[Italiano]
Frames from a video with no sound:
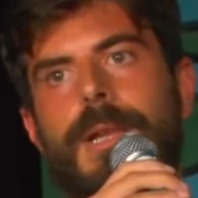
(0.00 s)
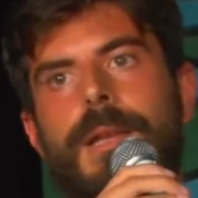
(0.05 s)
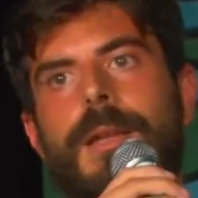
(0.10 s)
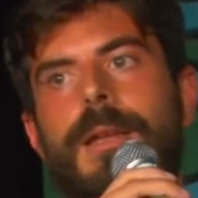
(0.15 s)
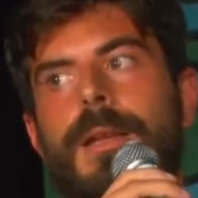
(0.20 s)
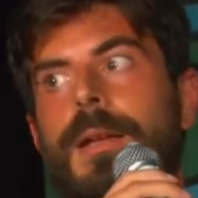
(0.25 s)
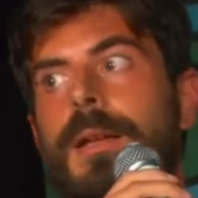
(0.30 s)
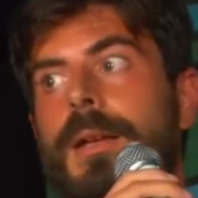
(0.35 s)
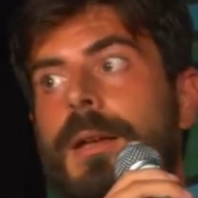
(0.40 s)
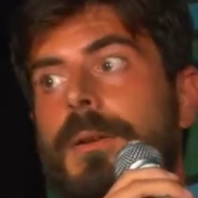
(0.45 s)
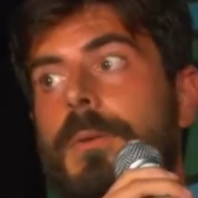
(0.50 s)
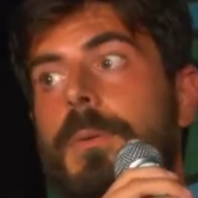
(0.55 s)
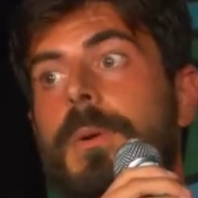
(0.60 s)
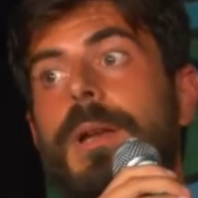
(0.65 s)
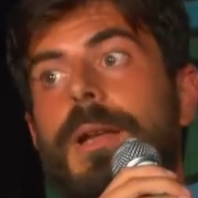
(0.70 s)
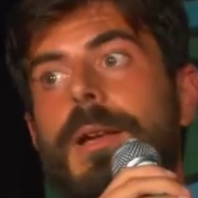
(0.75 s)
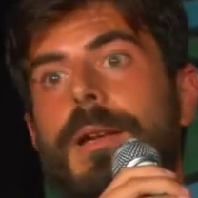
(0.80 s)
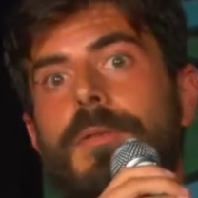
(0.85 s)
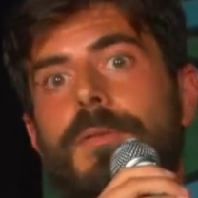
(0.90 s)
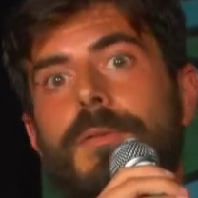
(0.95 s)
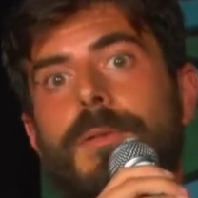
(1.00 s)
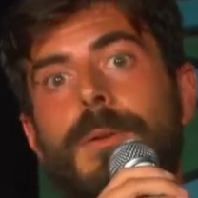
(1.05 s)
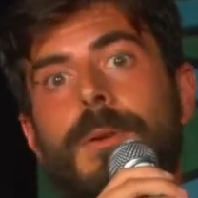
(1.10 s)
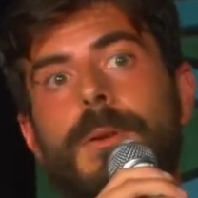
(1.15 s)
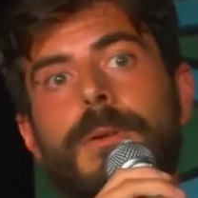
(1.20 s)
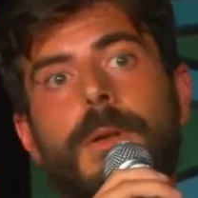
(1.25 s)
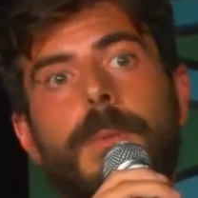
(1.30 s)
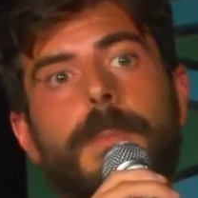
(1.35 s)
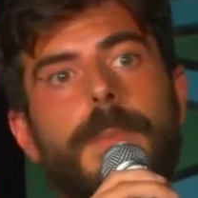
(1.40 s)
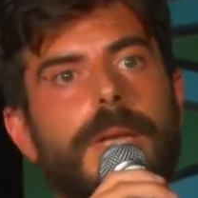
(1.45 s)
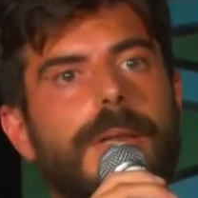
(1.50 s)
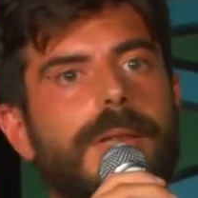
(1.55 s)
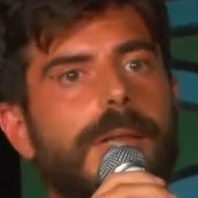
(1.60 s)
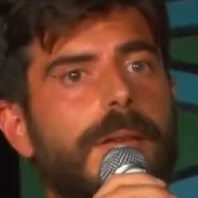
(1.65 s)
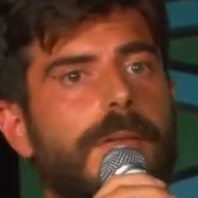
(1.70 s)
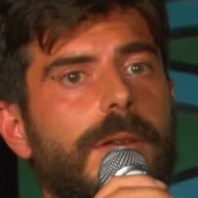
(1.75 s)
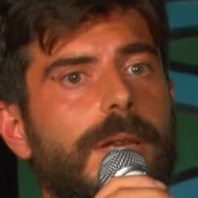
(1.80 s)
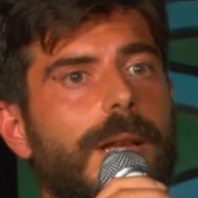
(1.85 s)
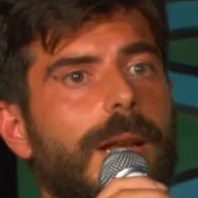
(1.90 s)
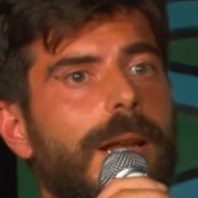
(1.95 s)
eh, quelli che sono gli
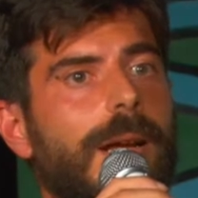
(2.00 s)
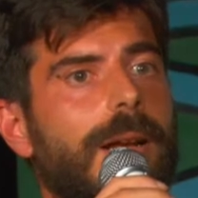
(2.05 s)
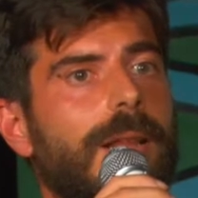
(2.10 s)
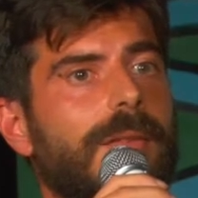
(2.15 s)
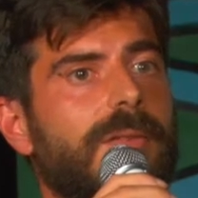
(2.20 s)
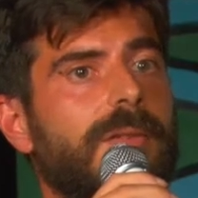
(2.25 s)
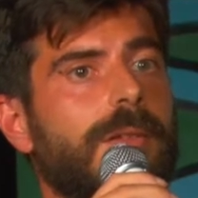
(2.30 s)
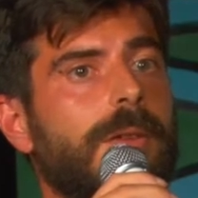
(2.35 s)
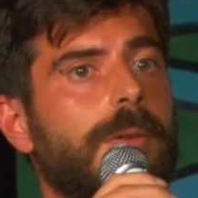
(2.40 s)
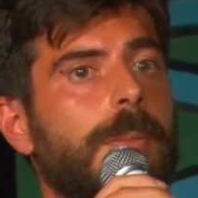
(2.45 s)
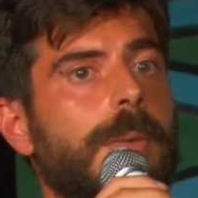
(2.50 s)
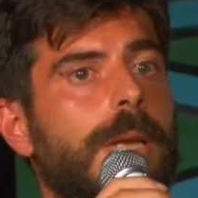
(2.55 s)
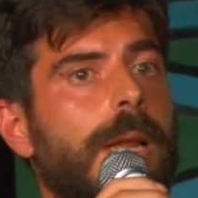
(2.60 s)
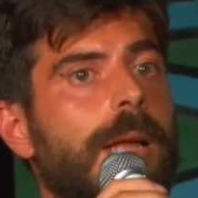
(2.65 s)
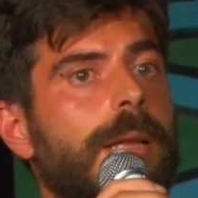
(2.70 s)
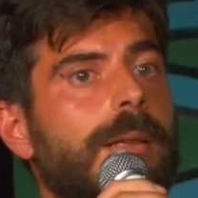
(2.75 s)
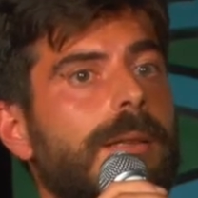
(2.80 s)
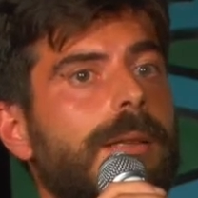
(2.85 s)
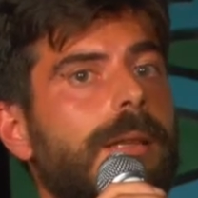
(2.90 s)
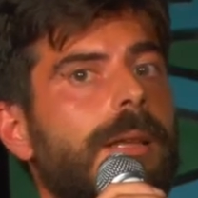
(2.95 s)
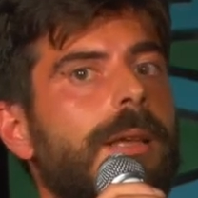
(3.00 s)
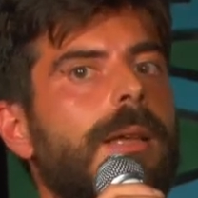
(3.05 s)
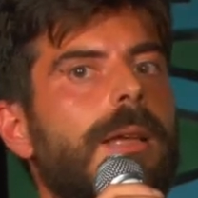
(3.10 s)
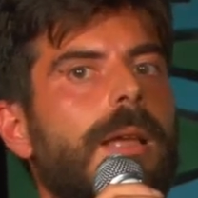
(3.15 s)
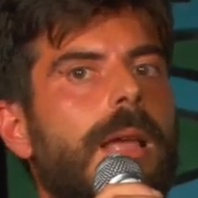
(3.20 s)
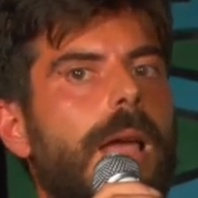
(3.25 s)
obiettivi della classe dominante,